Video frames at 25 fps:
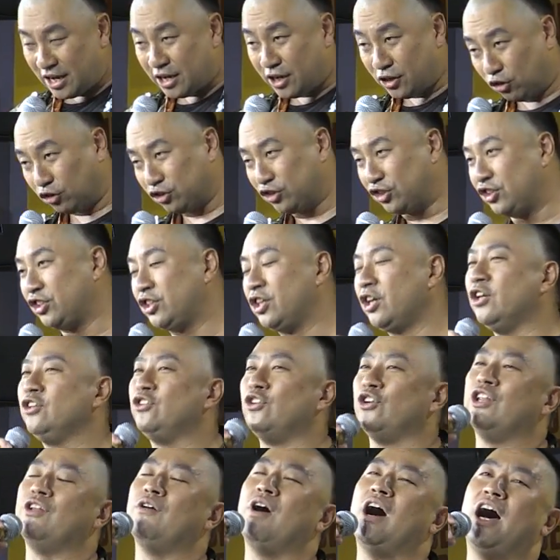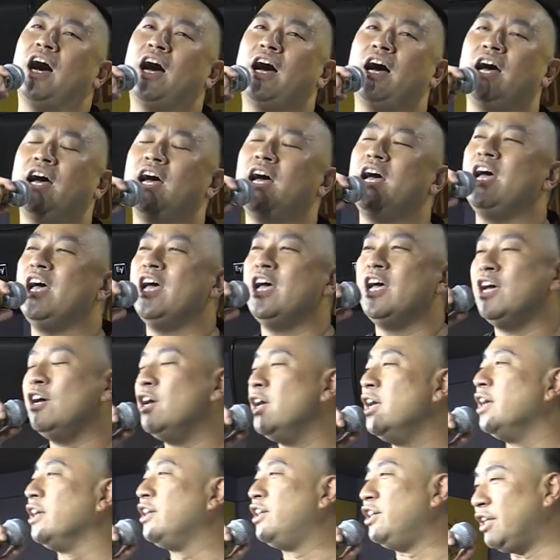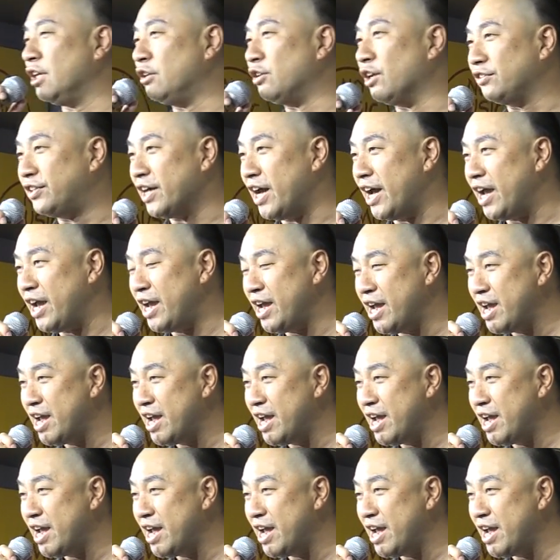よし、それでは聞いてください。